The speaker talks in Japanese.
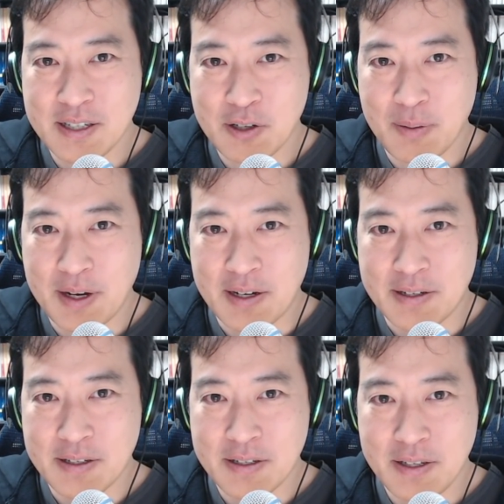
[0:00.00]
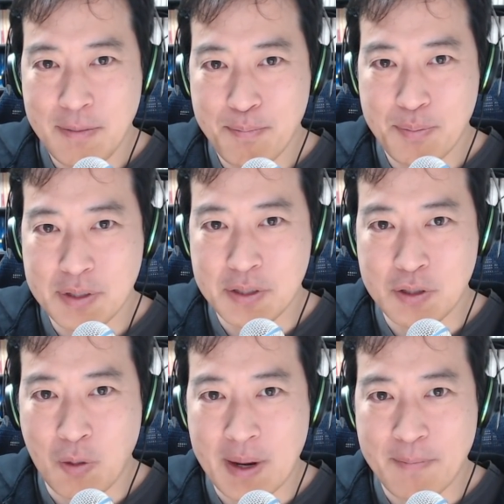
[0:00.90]
例えば1分
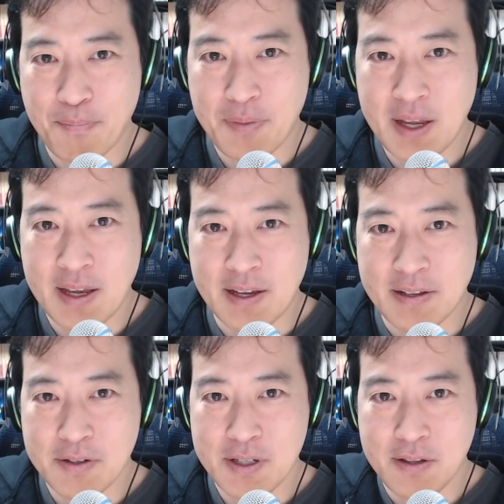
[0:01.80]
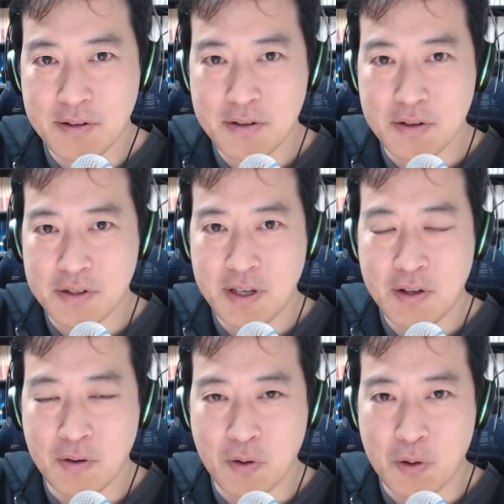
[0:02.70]
止まって、そしてスッと
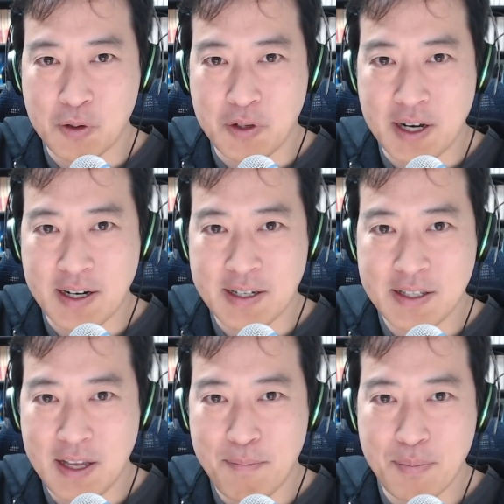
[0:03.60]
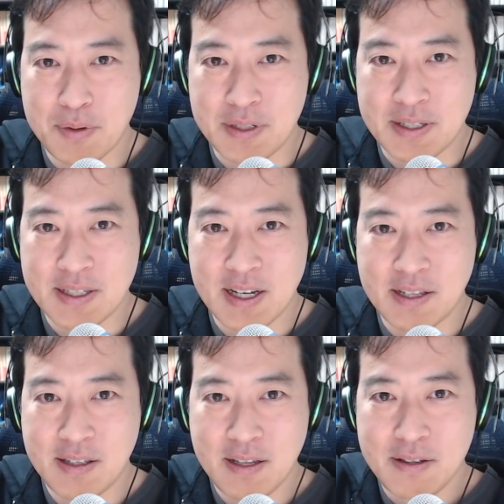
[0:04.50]
次の高度に上がって1分やって、